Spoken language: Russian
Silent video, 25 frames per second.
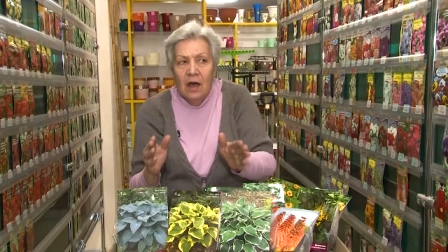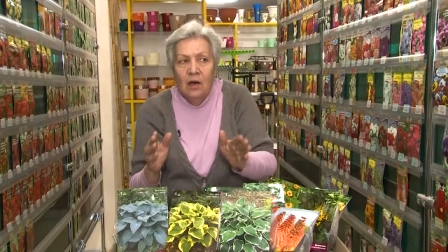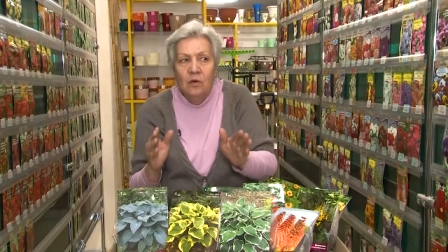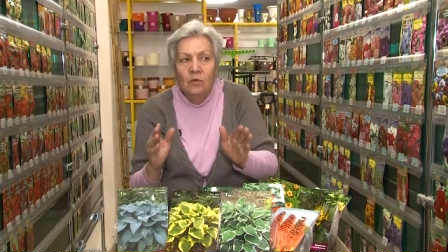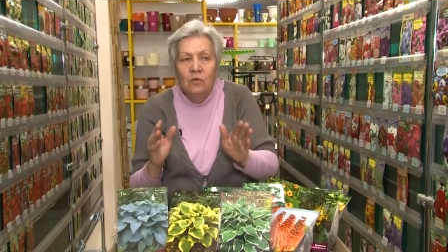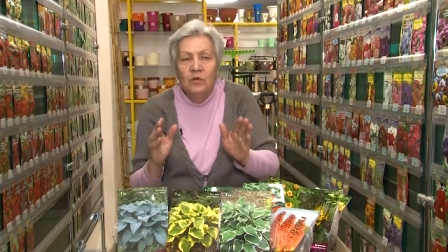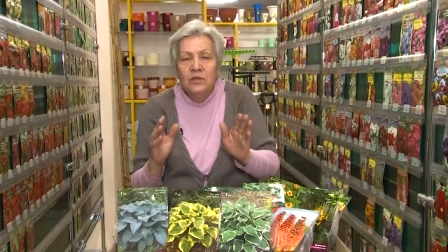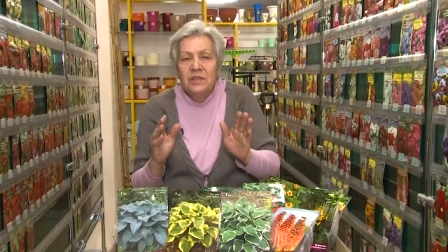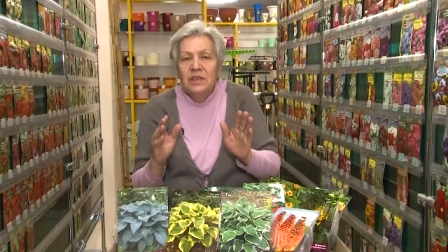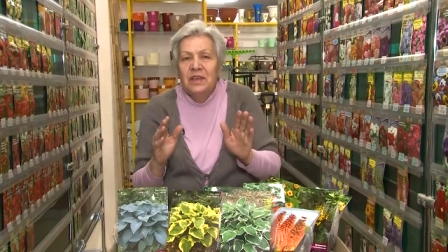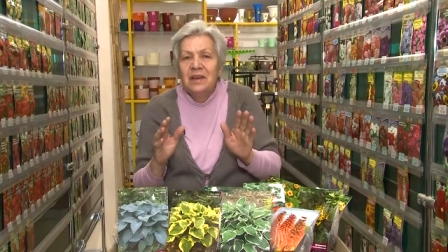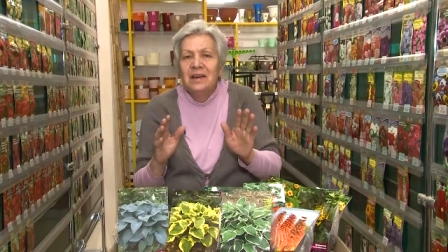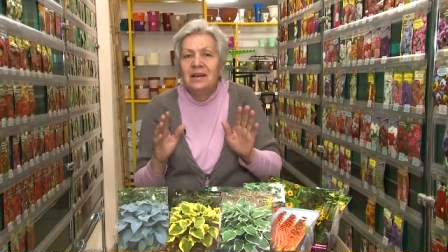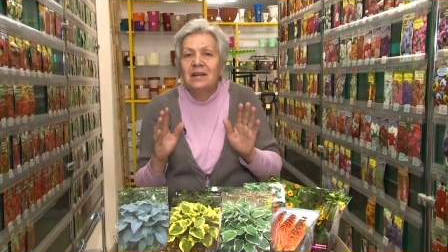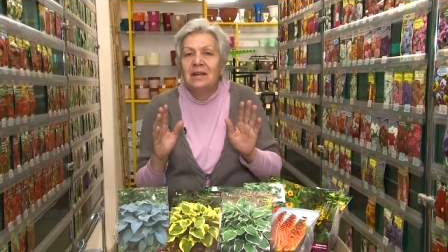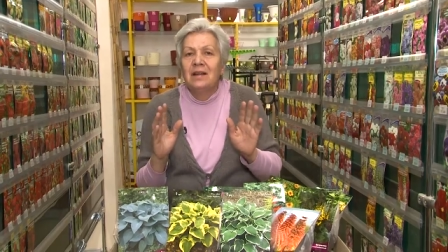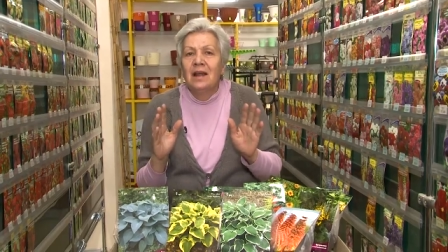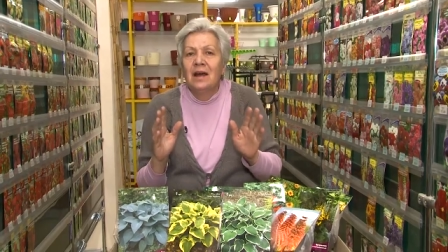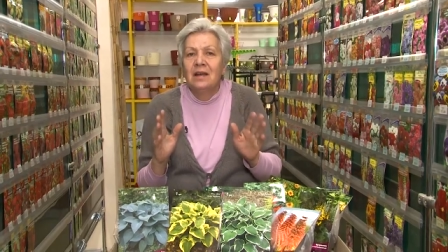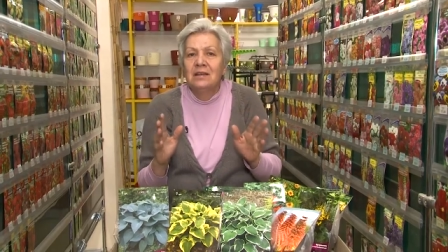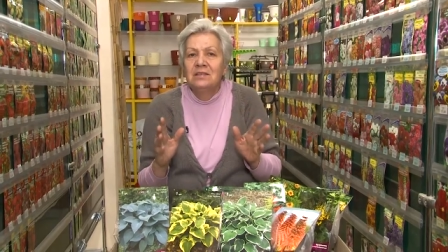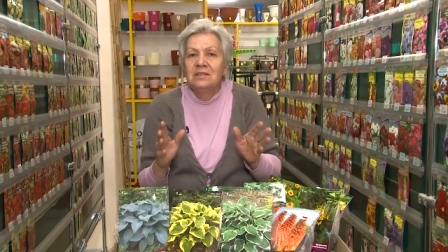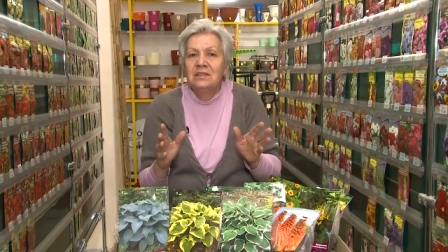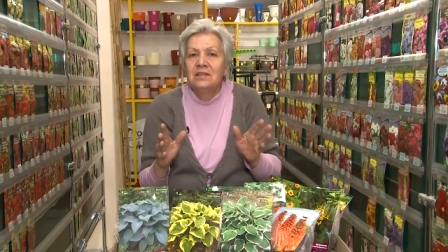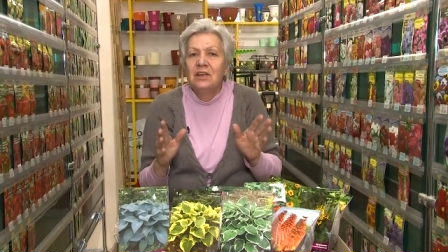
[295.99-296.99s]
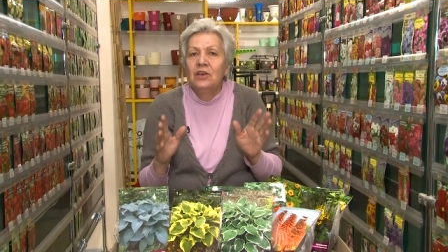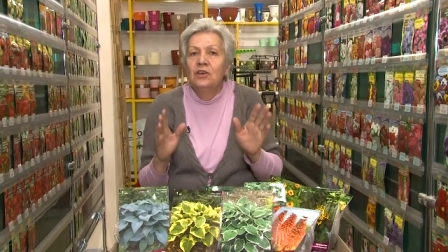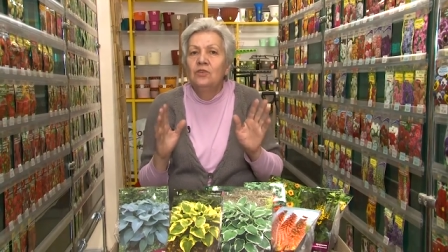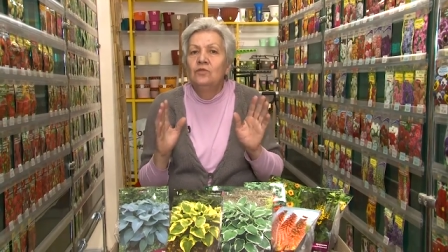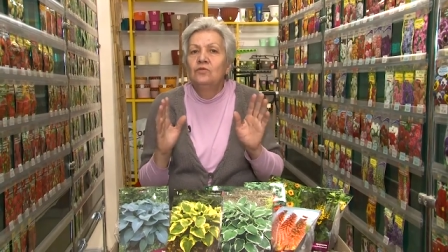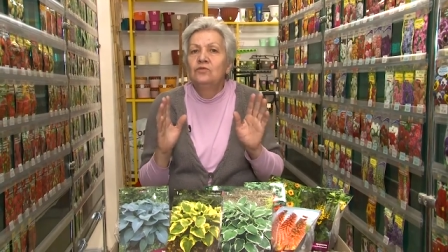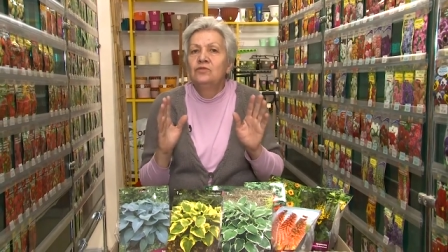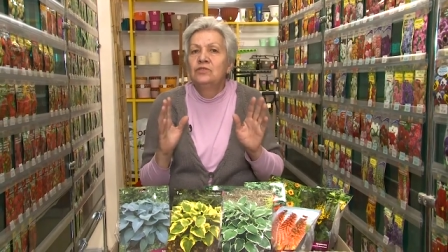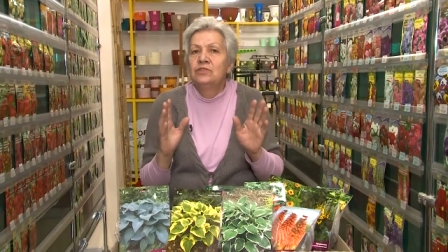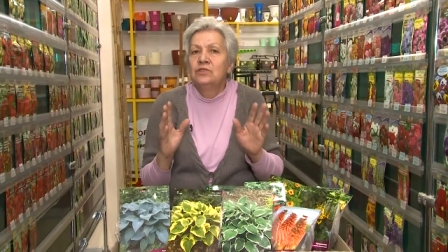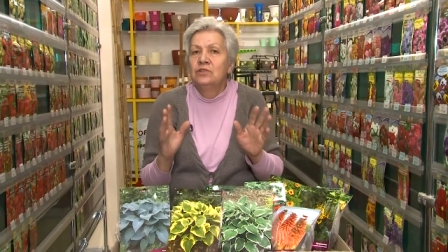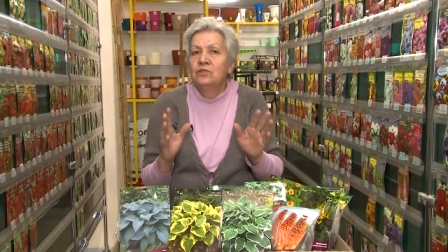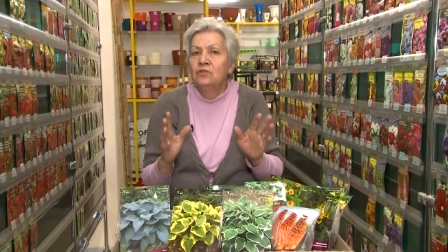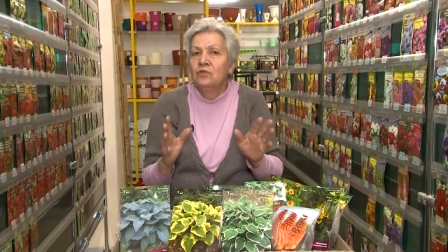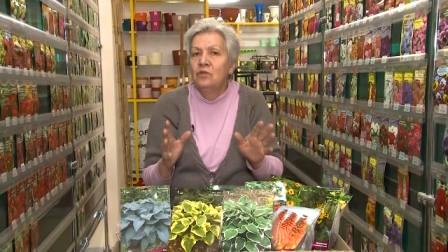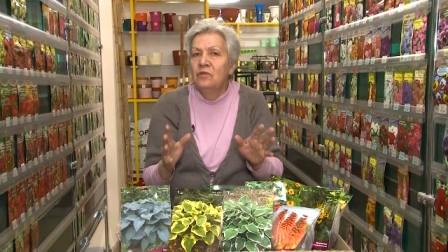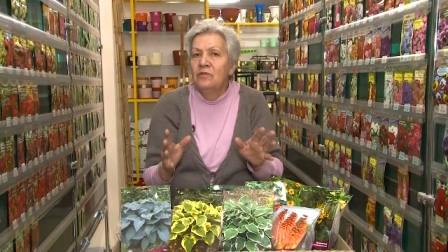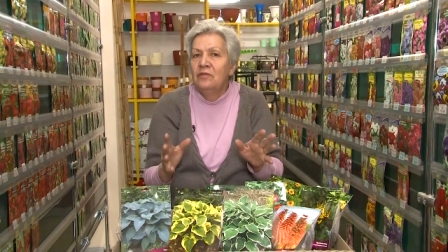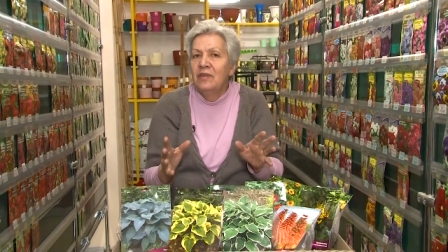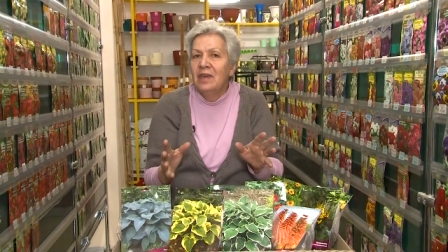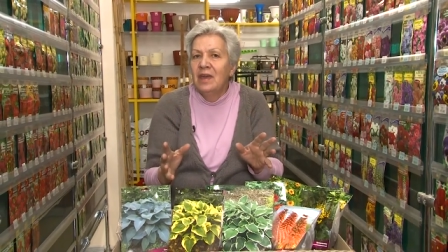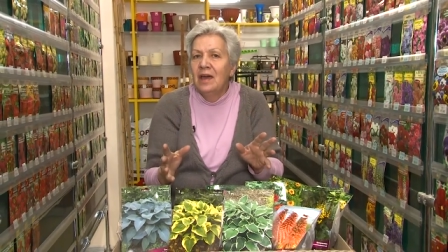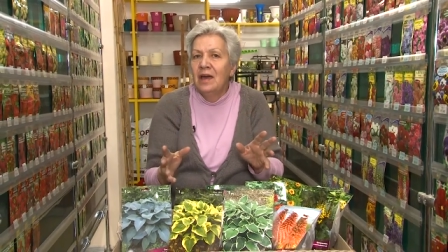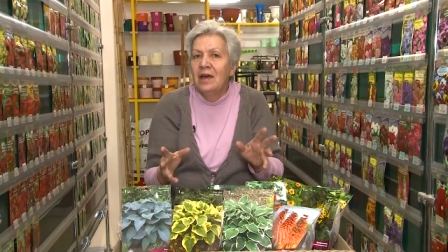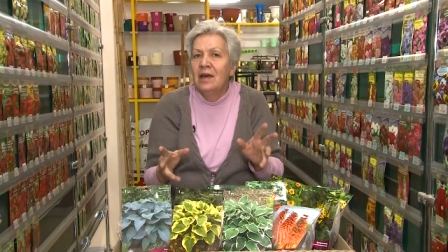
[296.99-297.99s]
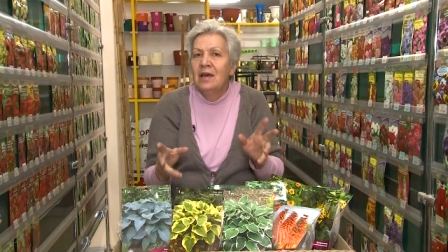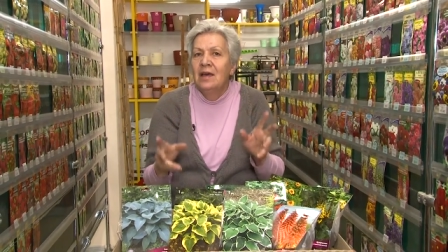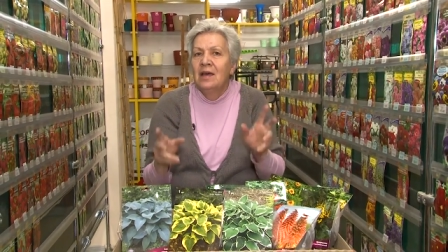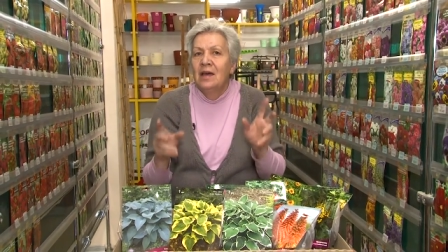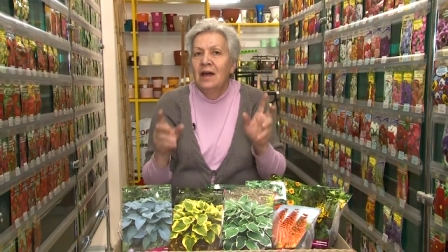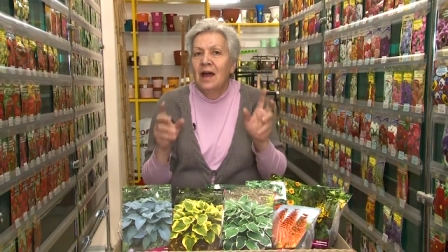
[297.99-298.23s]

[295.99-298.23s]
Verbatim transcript: у них разные условия